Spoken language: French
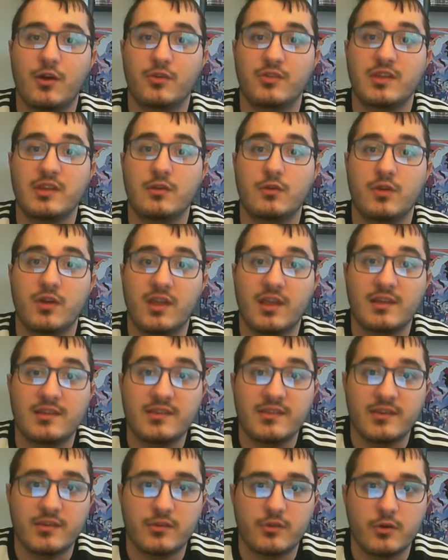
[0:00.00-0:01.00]
en est le
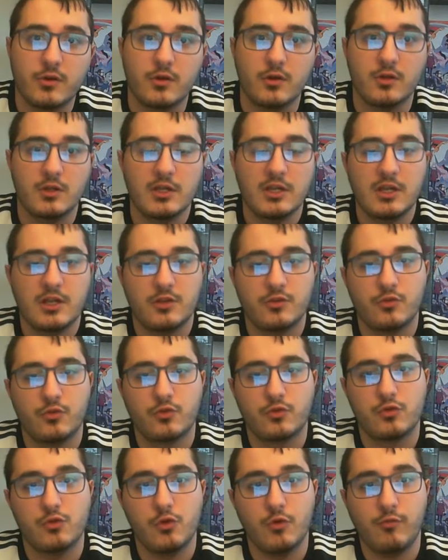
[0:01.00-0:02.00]
réalisateur.
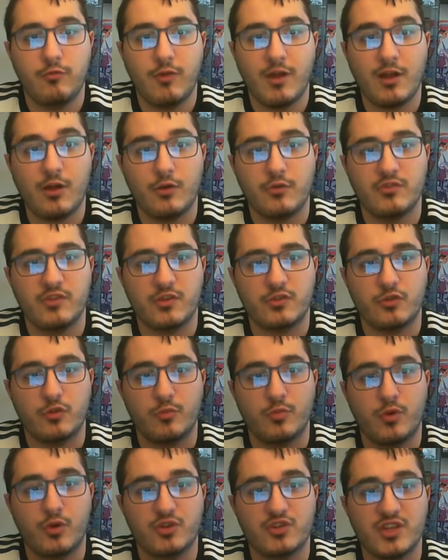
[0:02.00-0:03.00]
Donc le voir revenir sur le
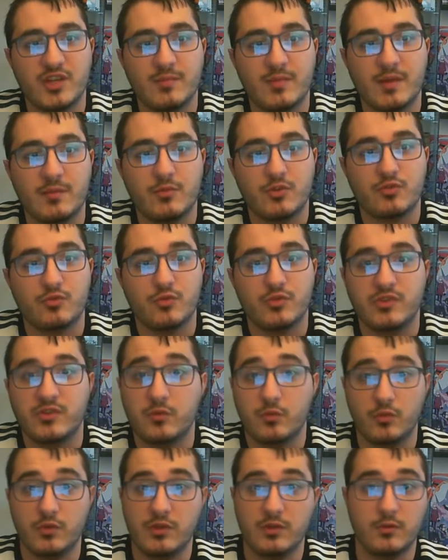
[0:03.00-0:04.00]
projet, bah moi je me dis
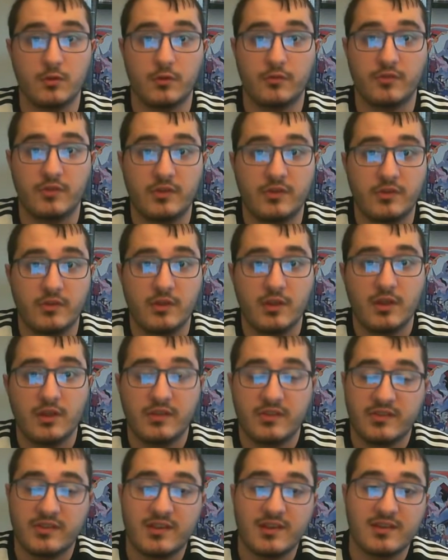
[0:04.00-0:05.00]
oui en fait.
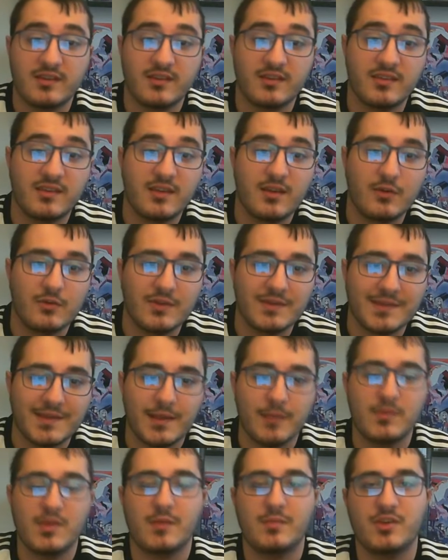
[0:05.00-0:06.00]
C'est quelqu'un qui connaît
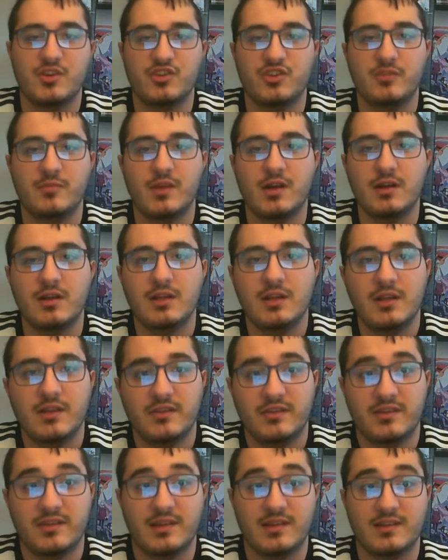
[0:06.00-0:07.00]
très bien Mashima.
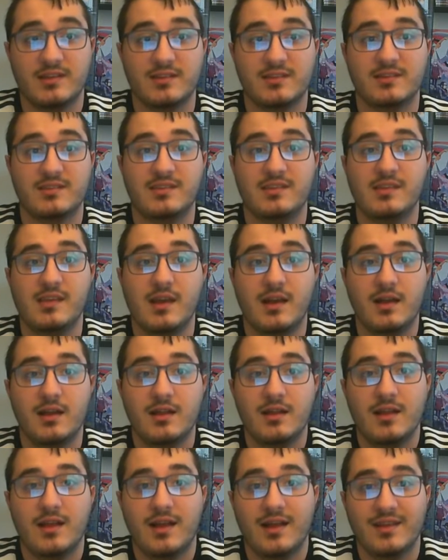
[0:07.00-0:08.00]
C'est quelqu'un qui a
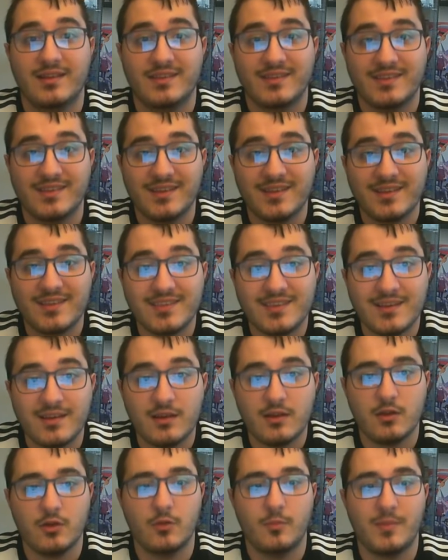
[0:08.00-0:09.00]
un
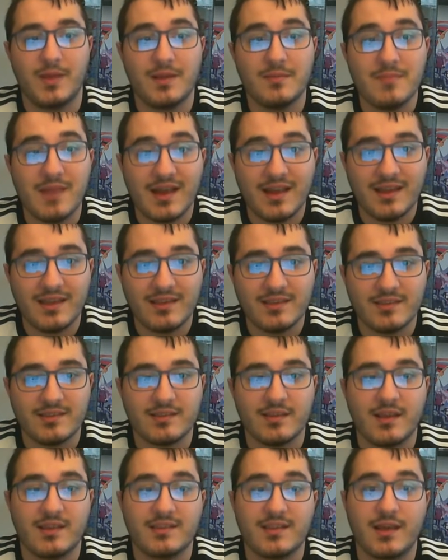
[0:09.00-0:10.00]
certain euh,
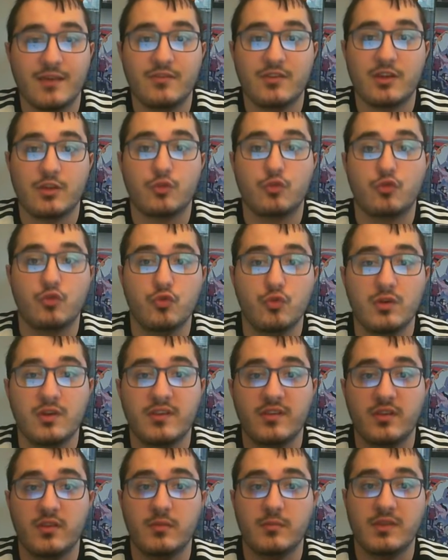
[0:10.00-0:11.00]
palmarès à travers tous
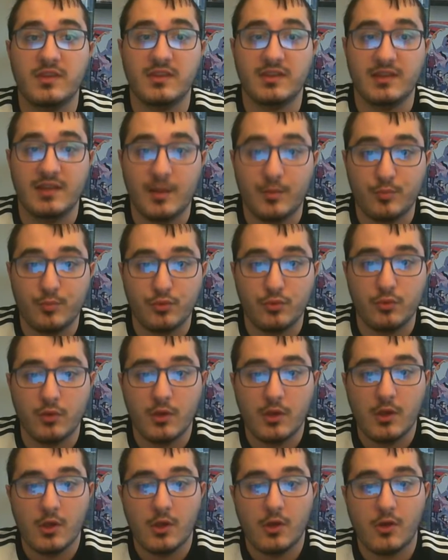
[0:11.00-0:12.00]
les animés qu'il a pu
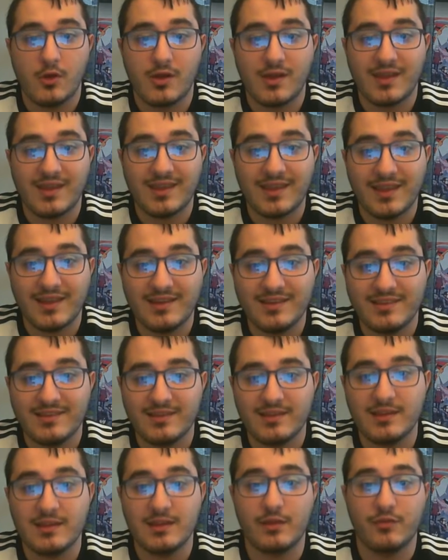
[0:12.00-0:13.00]
euh,
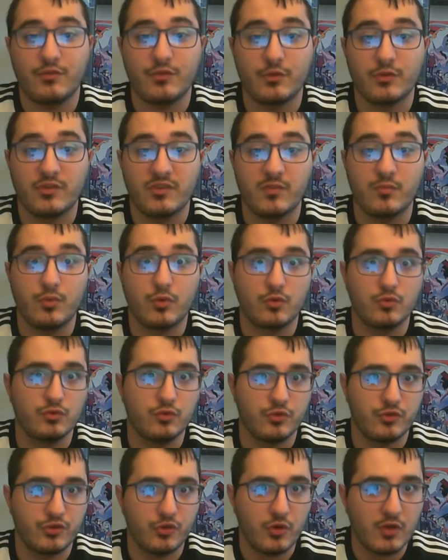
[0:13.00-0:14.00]
réalisé il a fait aussi beaucoup
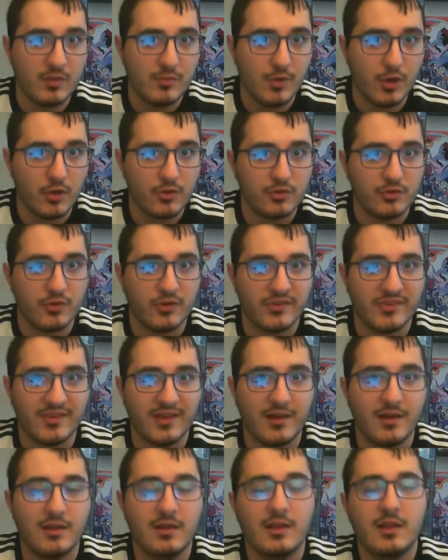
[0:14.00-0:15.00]
de storyboard dans
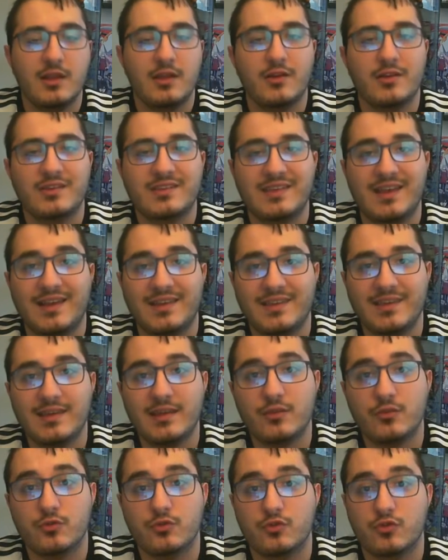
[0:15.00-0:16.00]
sa euh,
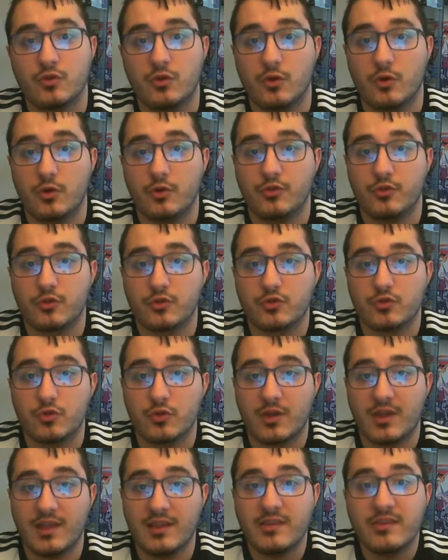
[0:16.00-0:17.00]
carrière, donc euh, en tant que
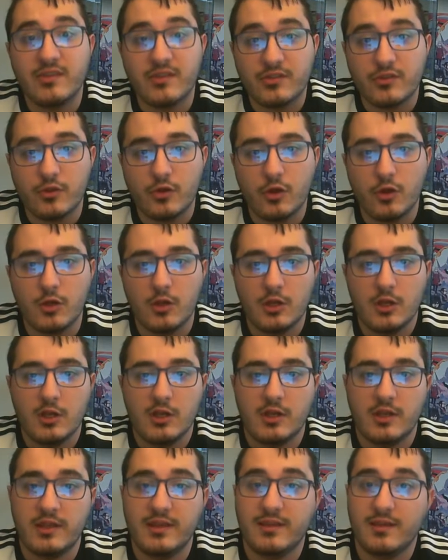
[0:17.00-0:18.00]
réalisateur
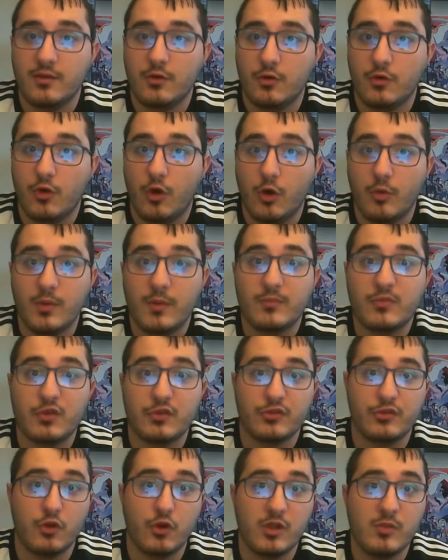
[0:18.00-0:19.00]
et euh, en même temps
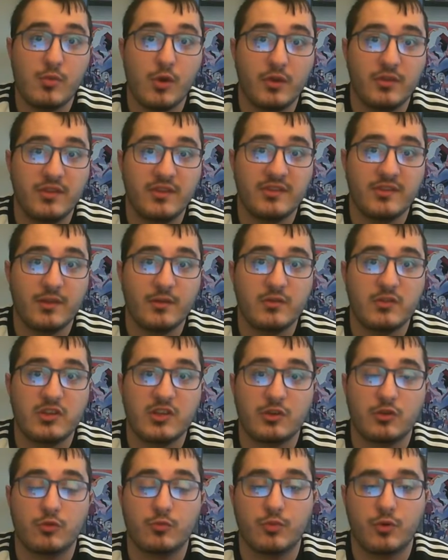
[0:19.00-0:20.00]
storyboardé, ça veut
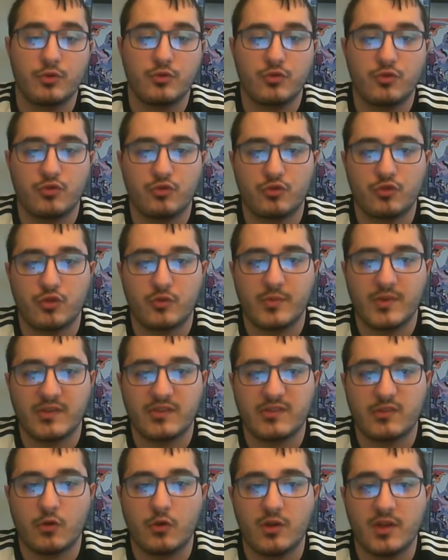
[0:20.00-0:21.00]
dire qu'une production se
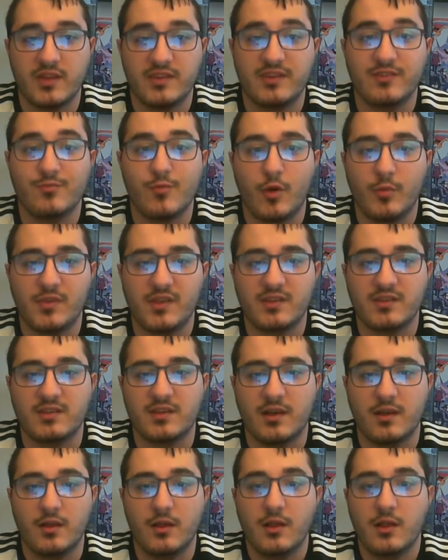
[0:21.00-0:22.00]
passe relativement bien
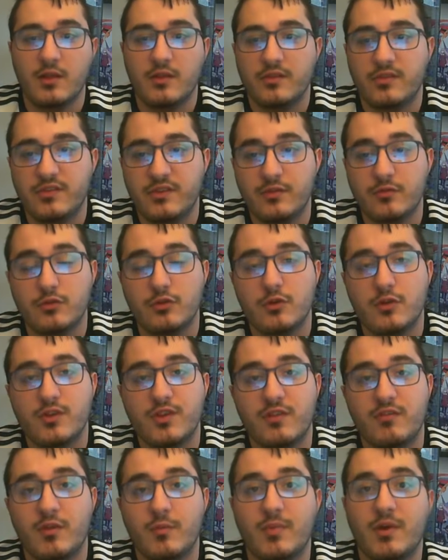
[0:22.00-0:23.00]
car si vous ne le
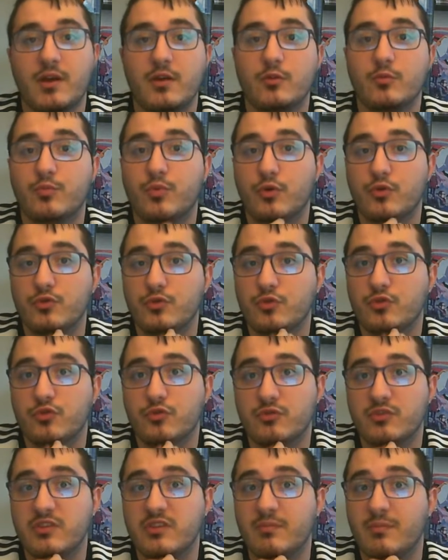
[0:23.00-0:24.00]
savez pas, une
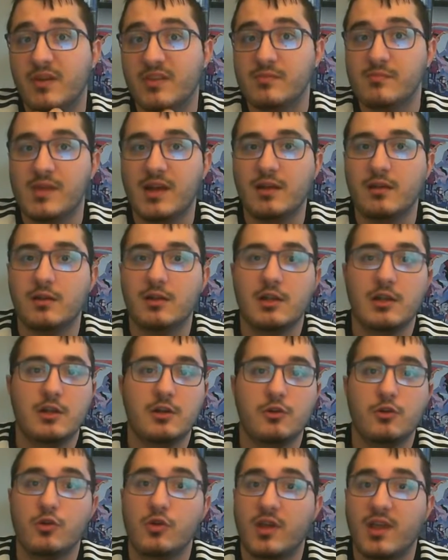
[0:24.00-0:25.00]
production qui se passe mal,
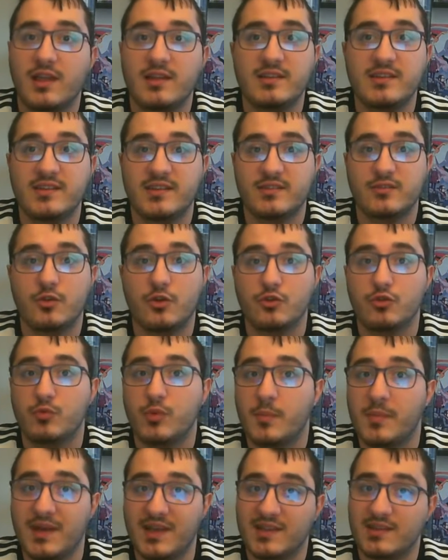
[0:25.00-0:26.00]
le réalisateur ne
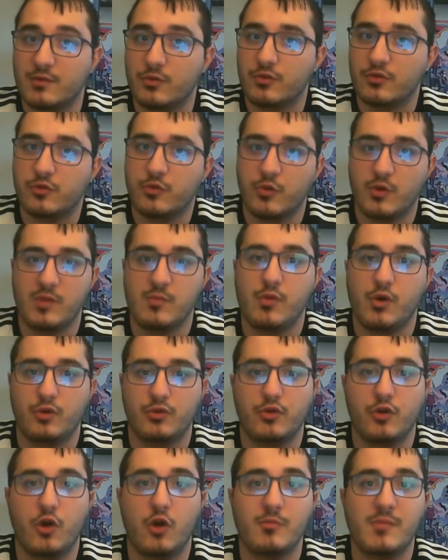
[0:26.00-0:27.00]
peut pas être
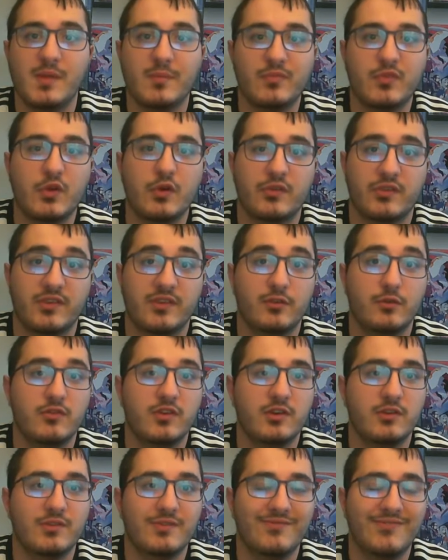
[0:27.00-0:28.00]
storyboarder en même temps. Ça
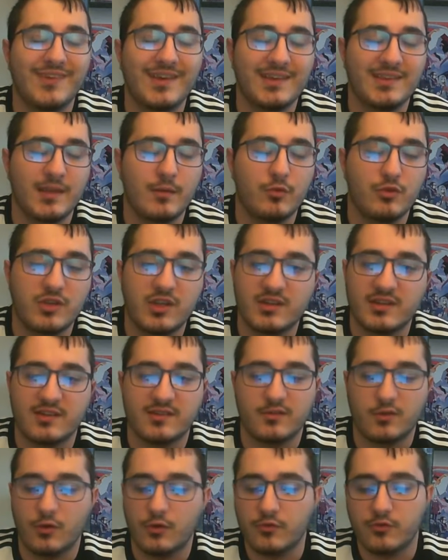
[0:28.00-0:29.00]
devient une véritable
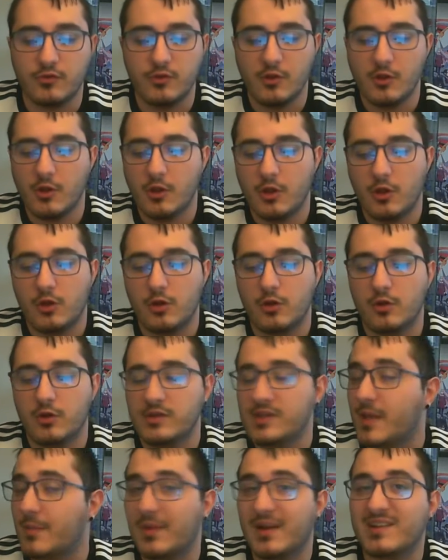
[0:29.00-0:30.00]
catastrophe. Il
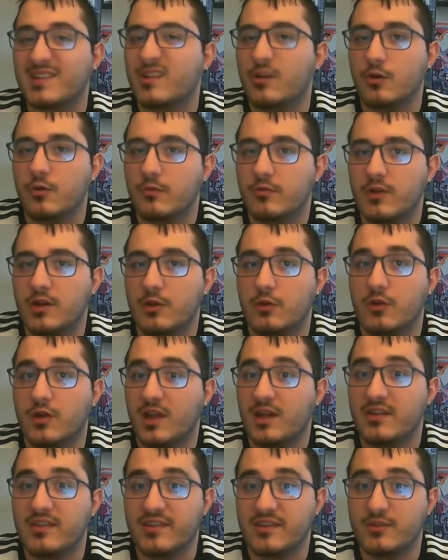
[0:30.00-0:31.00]
n'y a pas le temps. Voilà, le
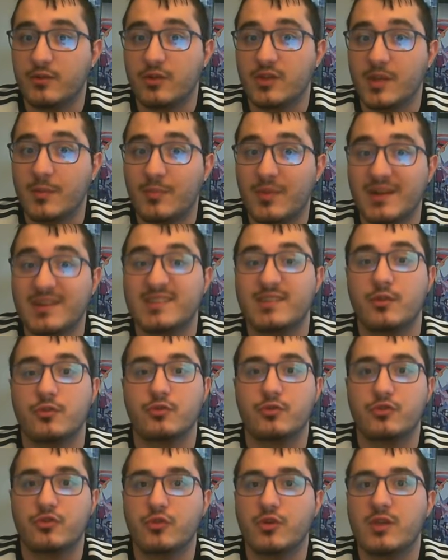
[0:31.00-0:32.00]
réalisateur n'a pas le temps
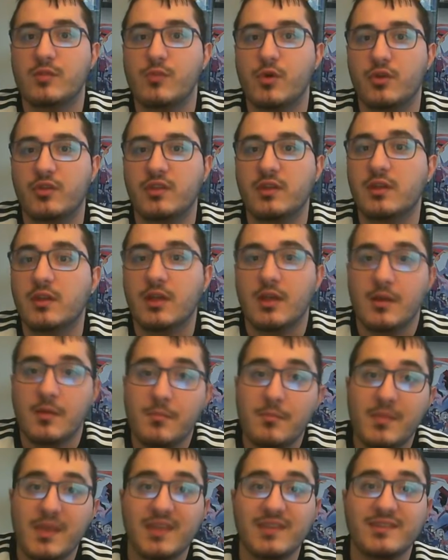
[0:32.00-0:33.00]
de storyboarder.
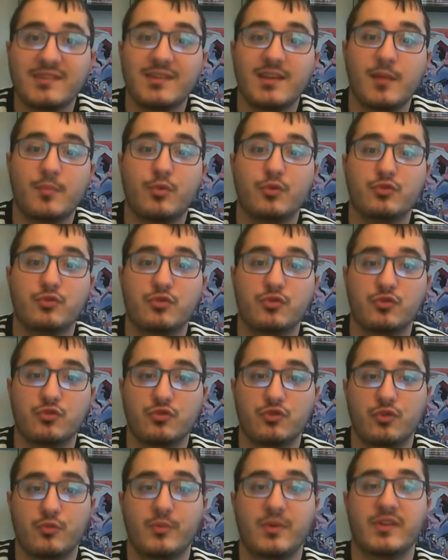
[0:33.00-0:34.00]
Mais si la production
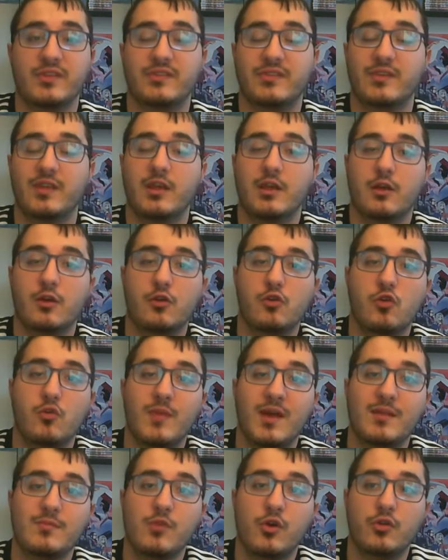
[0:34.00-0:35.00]
se passe
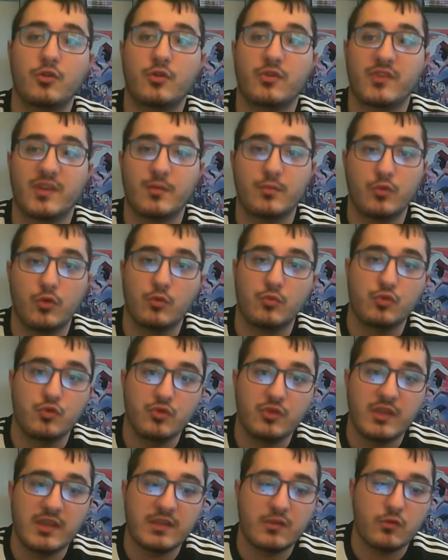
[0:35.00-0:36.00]
globalement dans un bon
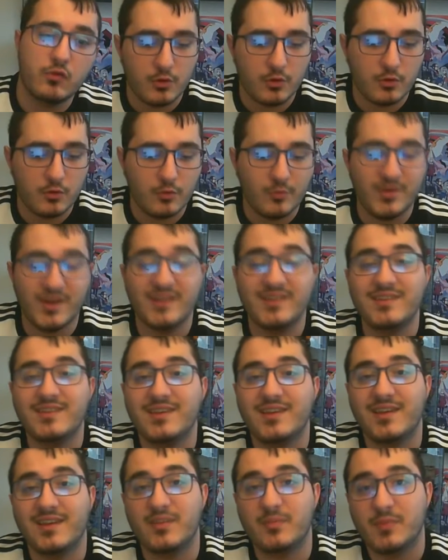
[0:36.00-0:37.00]
mood et que le
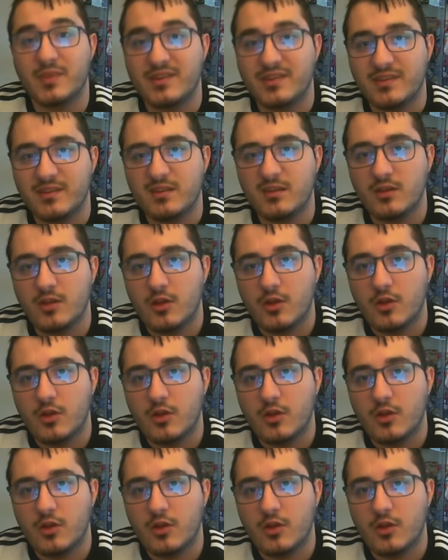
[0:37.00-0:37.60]
planning est respecté,